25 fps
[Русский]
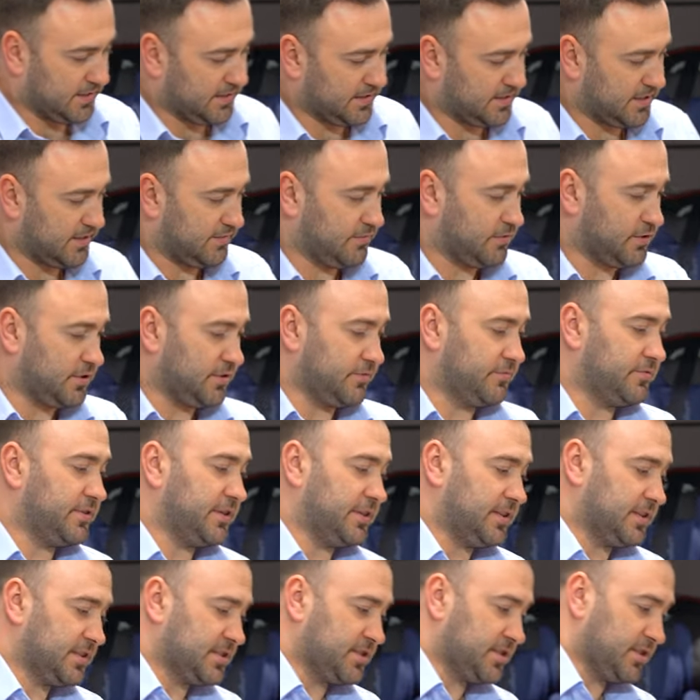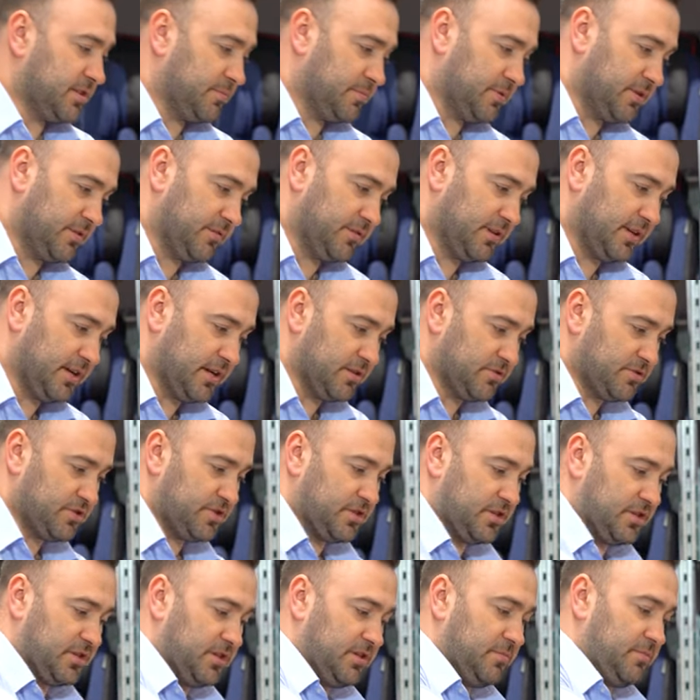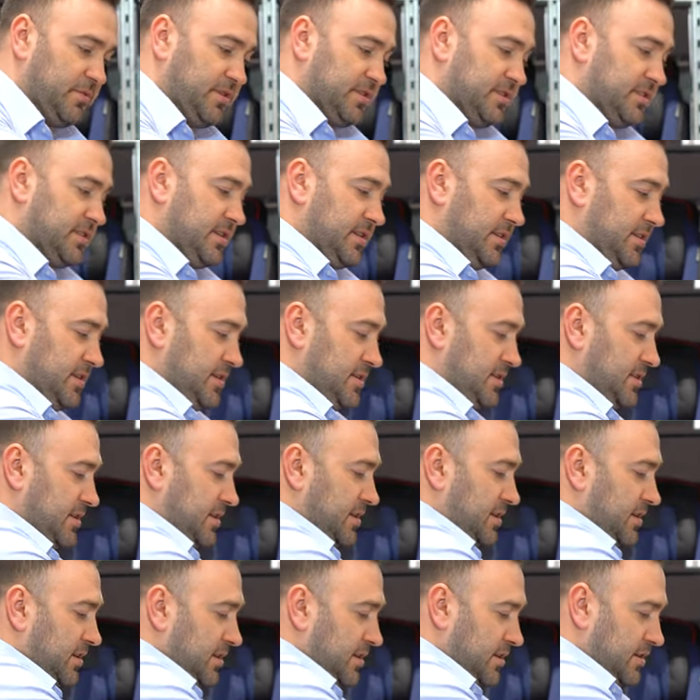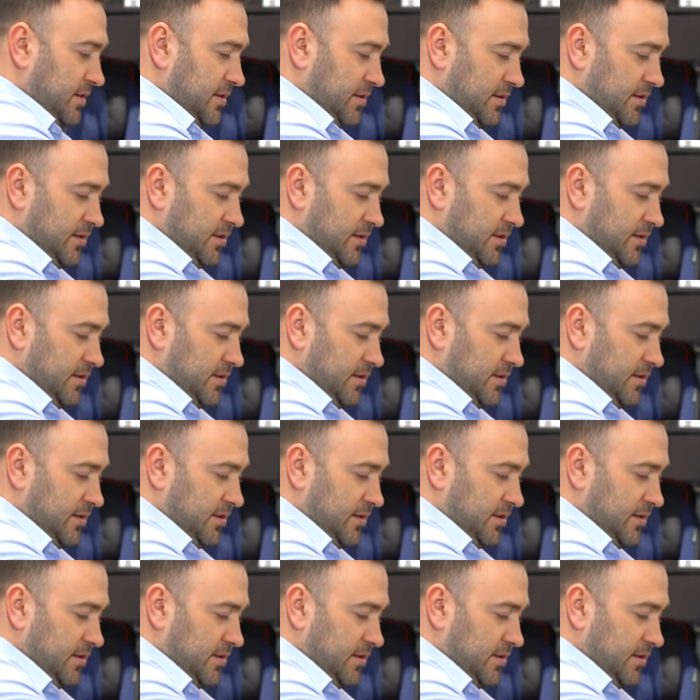Заводим в этот же направляющий ремень с этой стороны.